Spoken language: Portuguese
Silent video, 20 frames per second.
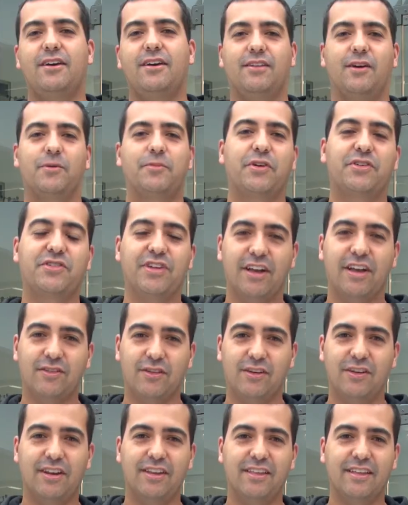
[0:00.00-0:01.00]
Então o projeto
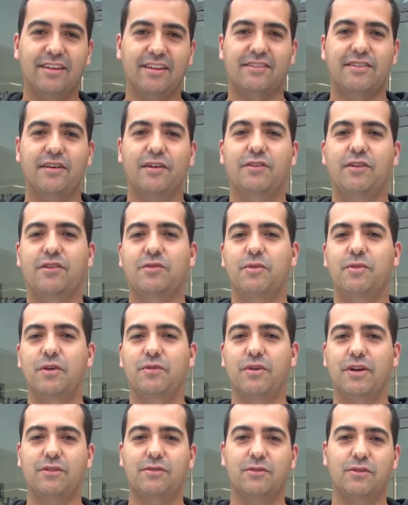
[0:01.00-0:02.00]
ele nasceu em
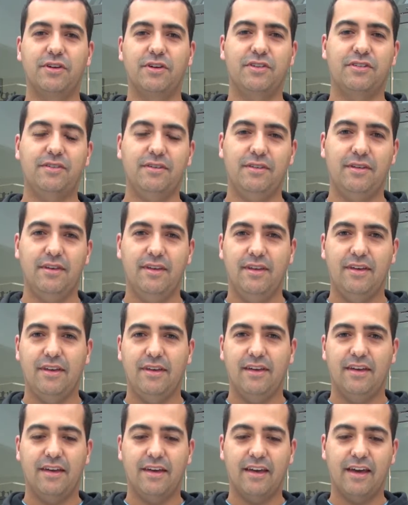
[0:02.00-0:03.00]
2014,
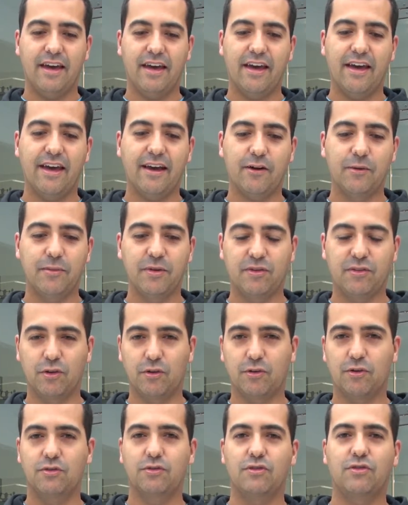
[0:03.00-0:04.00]
é, começou
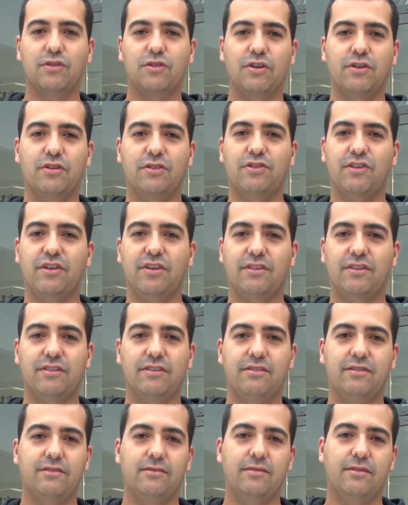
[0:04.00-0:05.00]
com o sonho de
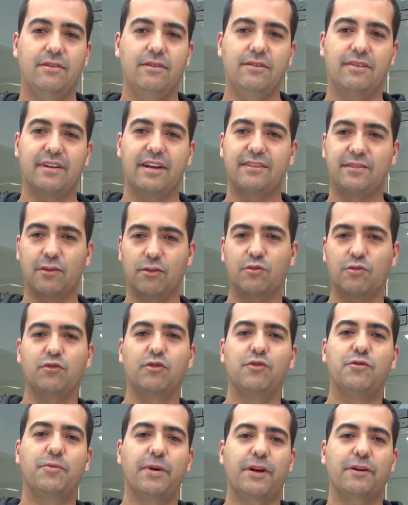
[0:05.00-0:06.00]
trazer o
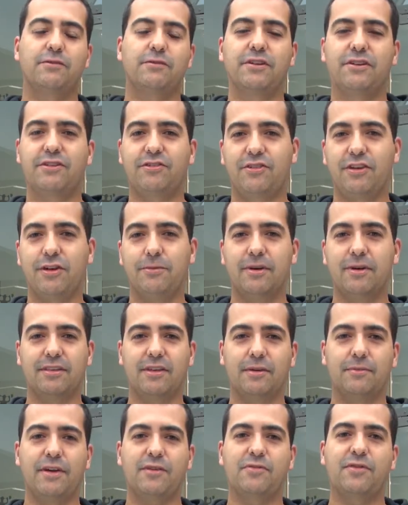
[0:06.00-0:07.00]
surf para Curitiba,
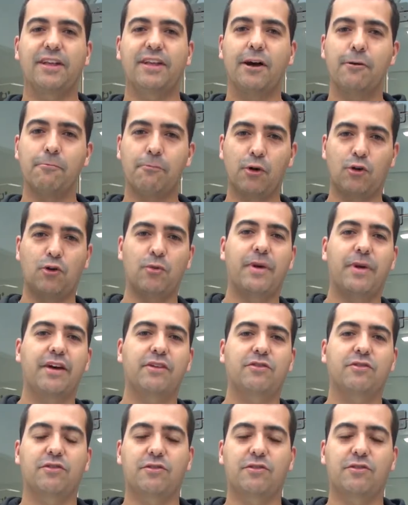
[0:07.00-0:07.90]
também falar um pouco mais do